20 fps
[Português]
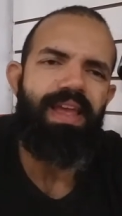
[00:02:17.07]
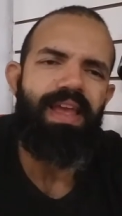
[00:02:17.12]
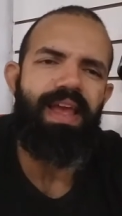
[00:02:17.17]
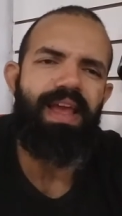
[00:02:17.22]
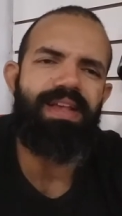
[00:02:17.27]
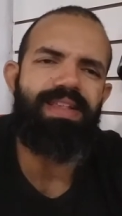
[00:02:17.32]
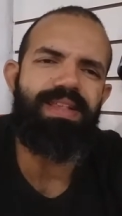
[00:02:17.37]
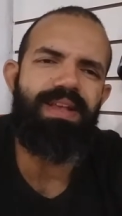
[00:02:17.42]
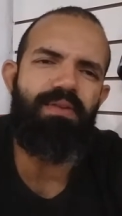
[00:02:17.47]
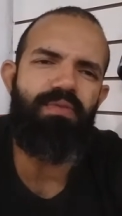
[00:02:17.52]

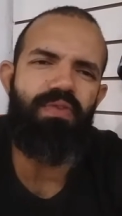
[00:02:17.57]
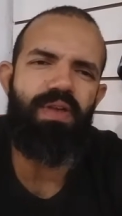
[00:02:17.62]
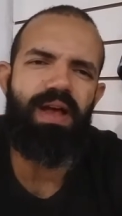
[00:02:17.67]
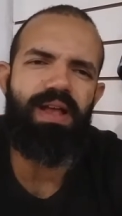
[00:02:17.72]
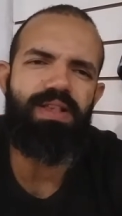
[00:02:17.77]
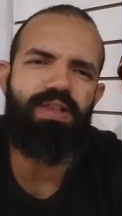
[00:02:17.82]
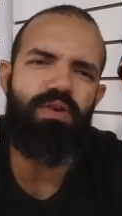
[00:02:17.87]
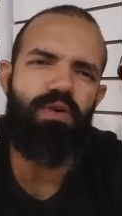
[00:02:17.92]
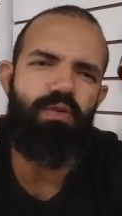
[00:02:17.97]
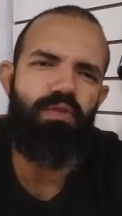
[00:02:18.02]
Essa
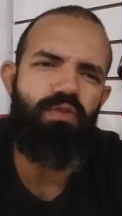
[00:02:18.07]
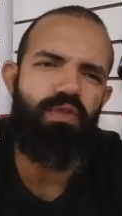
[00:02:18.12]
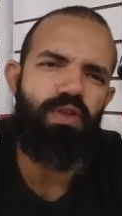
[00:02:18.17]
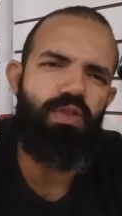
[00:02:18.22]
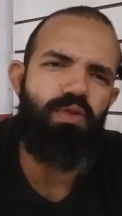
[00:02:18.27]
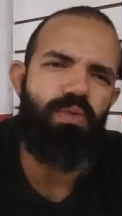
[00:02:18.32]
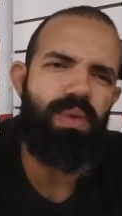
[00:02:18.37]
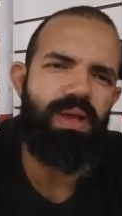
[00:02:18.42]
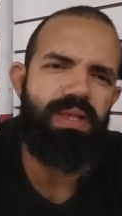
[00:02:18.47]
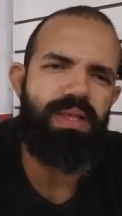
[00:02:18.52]
frase eu ouvi
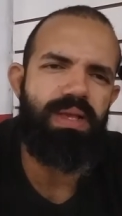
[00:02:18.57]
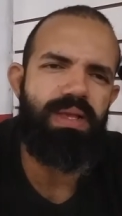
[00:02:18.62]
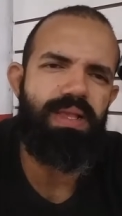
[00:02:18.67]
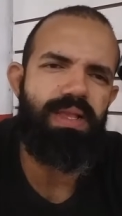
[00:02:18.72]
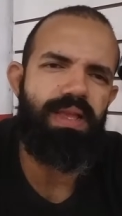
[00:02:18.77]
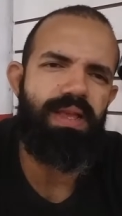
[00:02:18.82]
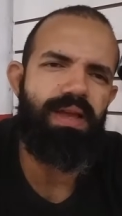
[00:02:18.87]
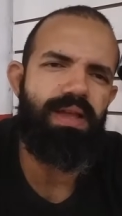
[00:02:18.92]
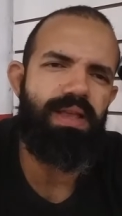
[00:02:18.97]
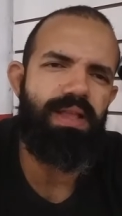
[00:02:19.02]
de uma
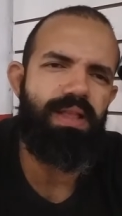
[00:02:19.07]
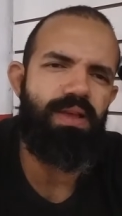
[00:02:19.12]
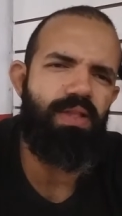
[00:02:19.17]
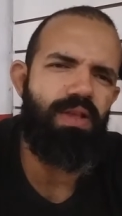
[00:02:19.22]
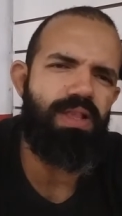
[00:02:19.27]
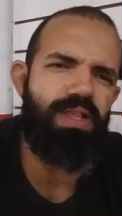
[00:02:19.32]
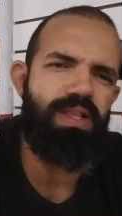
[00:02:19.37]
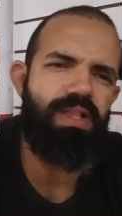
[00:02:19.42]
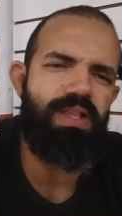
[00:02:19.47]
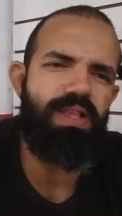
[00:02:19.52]
sensei aqui da
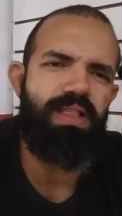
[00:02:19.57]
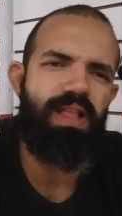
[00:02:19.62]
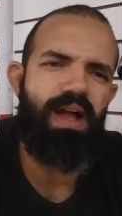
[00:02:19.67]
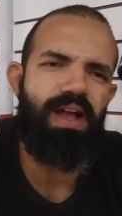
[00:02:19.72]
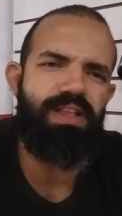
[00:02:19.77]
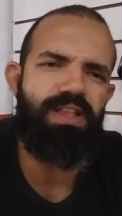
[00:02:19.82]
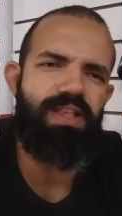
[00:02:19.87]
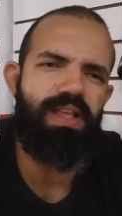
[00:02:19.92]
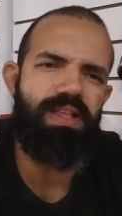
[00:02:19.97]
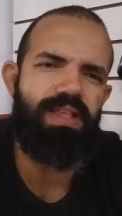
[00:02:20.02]
nossa
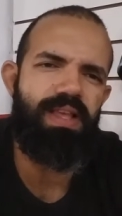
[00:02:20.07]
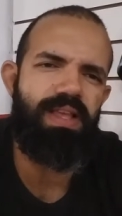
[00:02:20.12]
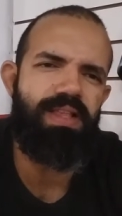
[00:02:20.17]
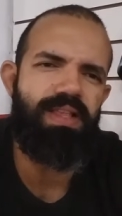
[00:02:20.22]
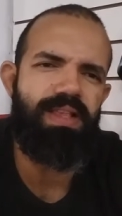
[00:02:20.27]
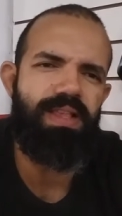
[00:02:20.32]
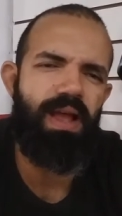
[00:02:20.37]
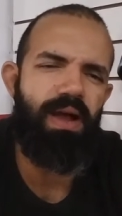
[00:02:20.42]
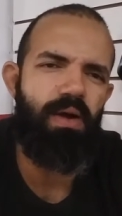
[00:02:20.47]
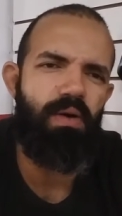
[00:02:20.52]
cidade, sensei
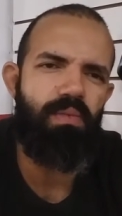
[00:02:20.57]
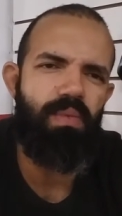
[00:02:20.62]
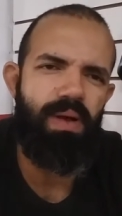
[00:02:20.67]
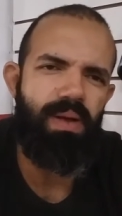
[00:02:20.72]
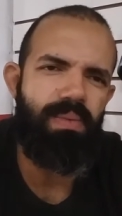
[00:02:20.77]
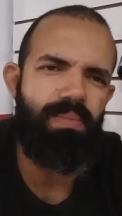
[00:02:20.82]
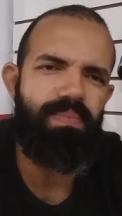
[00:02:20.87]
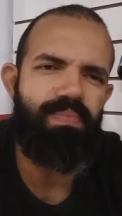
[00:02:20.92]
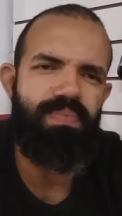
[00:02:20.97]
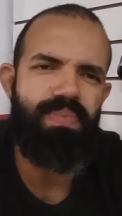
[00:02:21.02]
Selma,
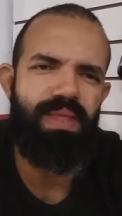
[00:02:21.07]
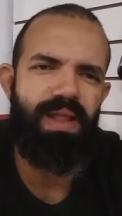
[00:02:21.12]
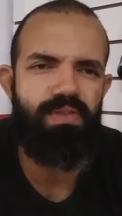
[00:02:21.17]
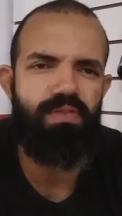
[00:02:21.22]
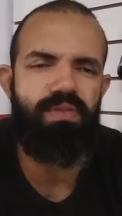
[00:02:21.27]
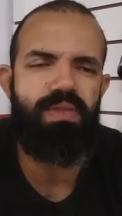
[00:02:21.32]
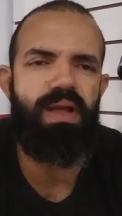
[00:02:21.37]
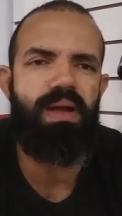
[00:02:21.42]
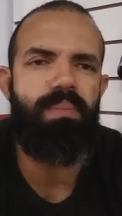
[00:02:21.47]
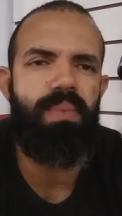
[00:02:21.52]

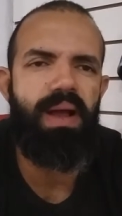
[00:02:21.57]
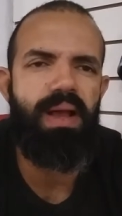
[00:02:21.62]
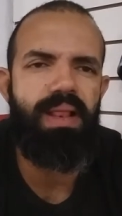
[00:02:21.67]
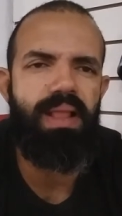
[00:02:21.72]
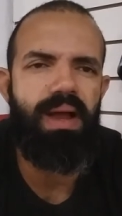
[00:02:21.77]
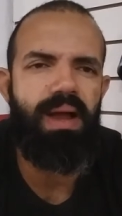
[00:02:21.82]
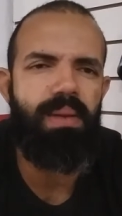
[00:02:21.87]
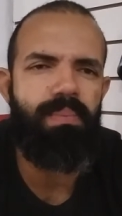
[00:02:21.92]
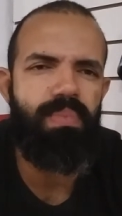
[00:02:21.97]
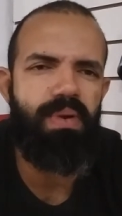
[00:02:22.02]

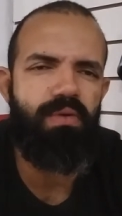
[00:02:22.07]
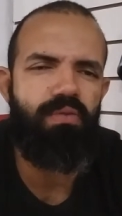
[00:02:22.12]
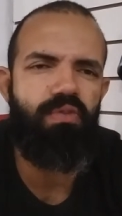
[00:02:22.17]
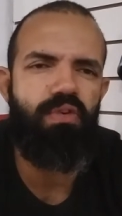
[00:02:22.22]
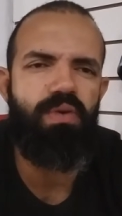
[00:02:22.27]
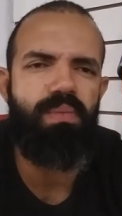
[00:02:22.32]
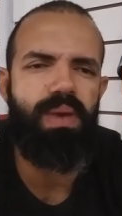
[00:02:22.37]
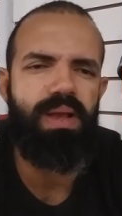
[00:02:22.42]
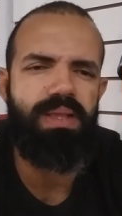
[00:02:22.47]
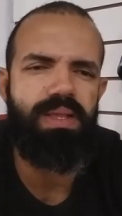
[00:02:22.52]
trabalhar para
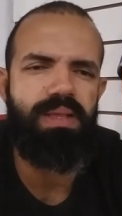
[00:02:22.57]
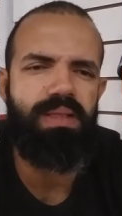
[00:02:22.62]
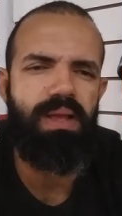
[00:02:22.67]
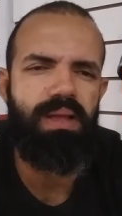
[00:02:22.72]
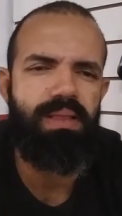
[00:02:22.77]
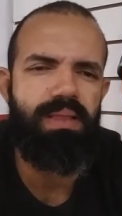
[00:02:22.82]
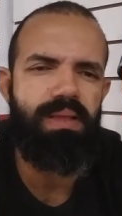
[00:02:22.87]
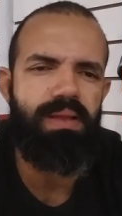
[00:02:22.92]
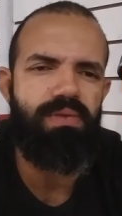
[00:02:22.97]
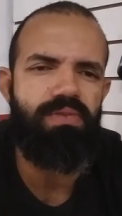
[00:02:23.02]
formar
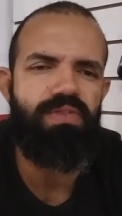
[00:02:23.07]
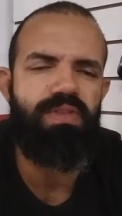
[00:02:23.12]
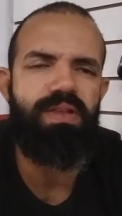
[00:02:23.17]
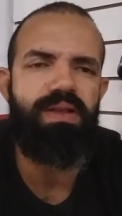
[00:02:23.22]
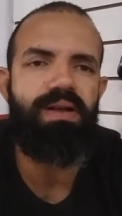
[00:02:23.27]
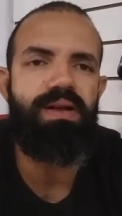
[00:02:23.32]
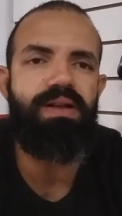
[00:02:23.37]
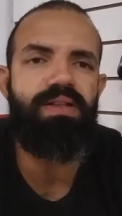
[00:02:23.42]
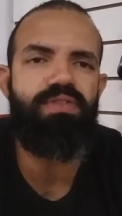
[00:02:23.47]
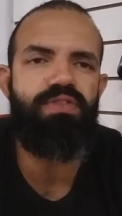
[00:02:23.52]
cidadãos,
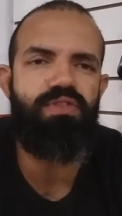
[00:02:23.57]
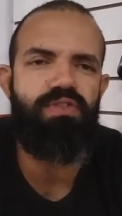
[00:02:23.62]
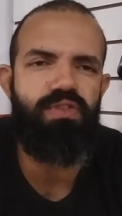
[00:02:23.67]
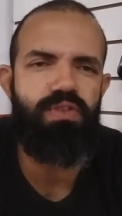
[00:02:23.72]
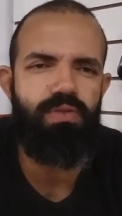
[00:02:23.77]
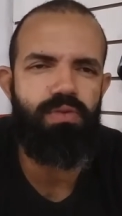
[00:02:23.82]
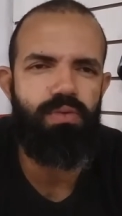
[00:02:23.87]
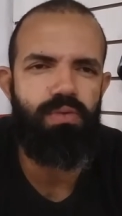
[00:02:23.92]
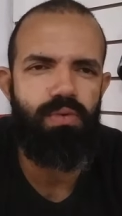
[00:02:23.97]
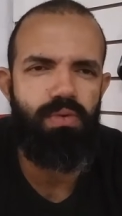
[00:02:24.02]
antes de
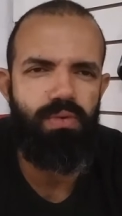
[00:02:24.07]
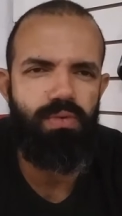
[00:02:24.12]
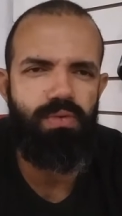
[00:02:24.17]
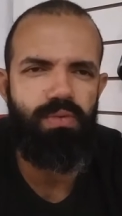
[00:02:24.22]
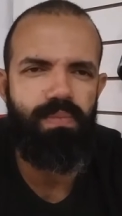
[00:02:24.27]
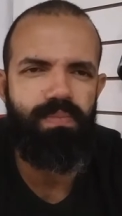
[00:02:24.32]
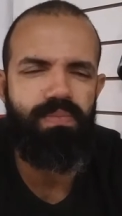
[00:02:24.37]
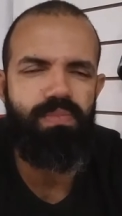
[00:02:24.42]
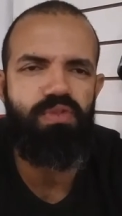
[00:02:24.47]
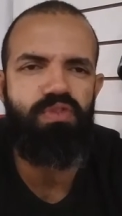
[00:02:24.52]
tudo,
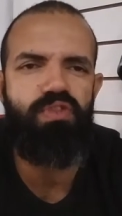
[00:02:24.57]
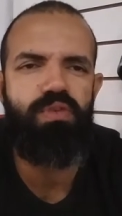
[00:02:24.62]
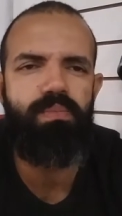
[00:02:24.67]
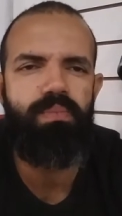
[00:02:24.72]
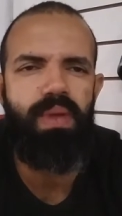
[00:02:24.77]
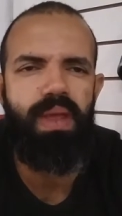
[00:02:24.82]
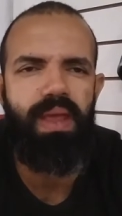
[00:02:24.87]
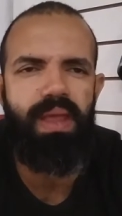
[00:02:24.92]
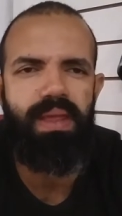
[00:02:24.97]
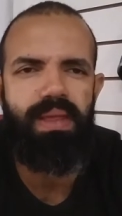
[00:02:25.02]
de
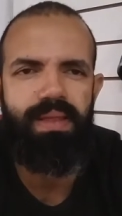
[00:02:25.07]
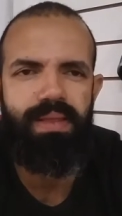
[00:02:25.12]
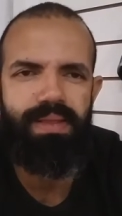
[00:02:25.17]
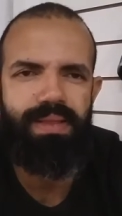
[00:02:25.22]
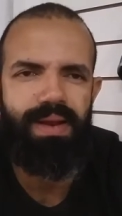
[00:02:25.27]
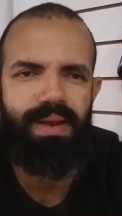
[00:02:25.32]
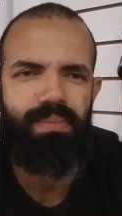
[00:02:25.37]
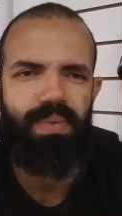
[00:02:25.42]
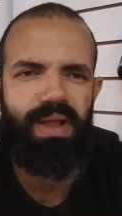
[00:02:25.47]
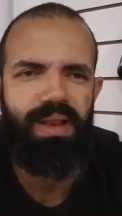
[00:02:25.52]
bem,
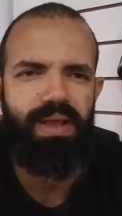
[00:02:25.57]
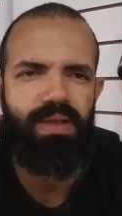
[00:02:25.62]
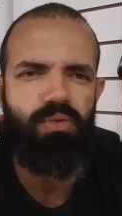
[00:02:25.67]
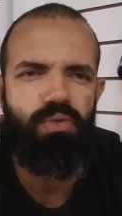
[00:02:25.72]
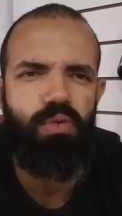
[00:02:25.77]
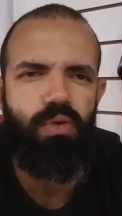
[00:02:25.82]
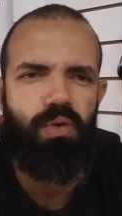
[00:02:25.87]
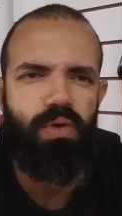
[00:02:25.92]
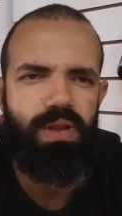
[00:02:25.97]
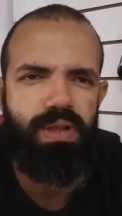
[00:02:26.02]

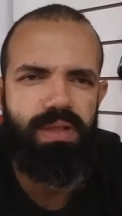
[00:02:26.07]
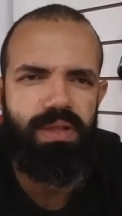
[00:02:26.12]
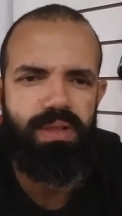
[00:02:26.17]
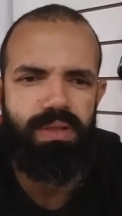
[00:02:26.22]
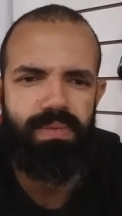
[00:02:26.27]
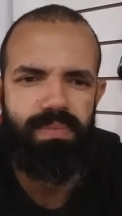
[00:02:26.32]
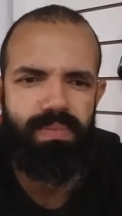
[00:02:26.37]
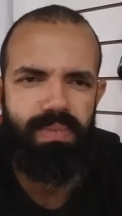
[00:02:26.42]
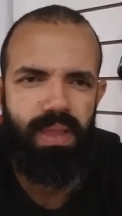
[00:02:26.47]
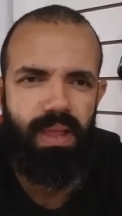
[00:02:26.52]

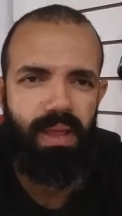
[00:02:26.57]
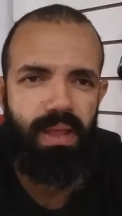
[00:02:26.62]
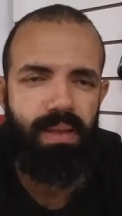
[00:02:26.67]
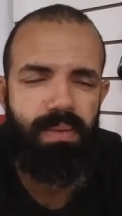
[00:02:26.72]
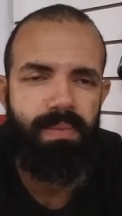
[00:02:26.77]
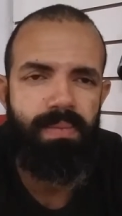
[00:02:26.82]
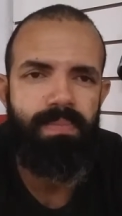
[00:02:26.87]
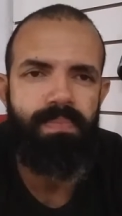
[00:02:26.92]
trabalhadores, né?